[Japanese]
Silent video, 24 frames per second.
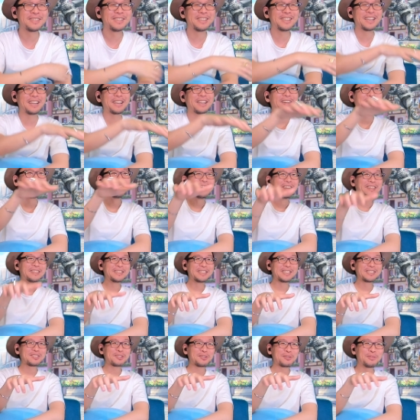いや、
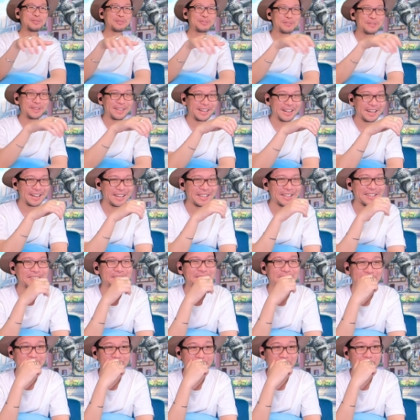え、そこ触れられ
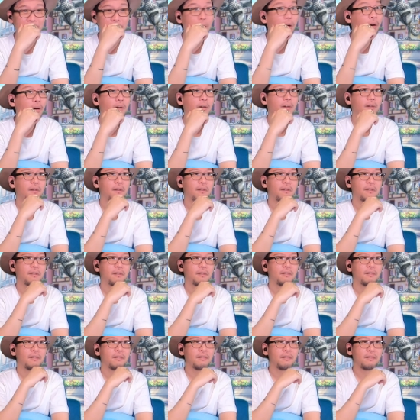るの。
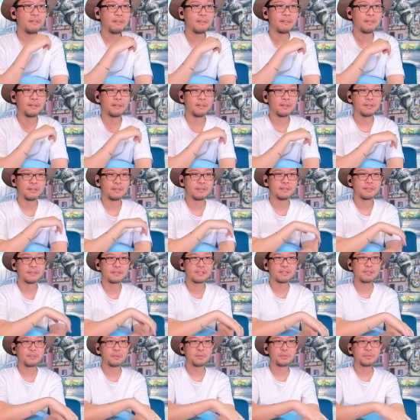おうん。
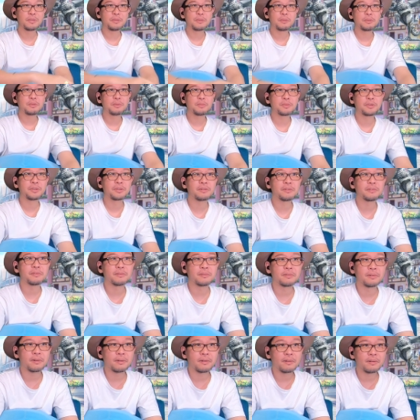そんなこともできる
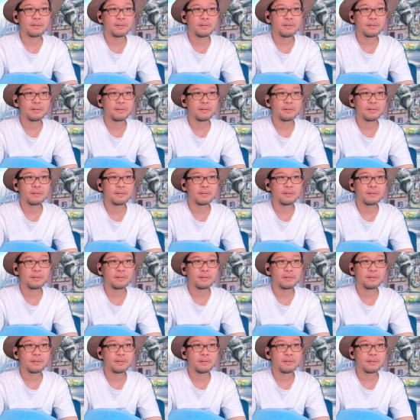んだ。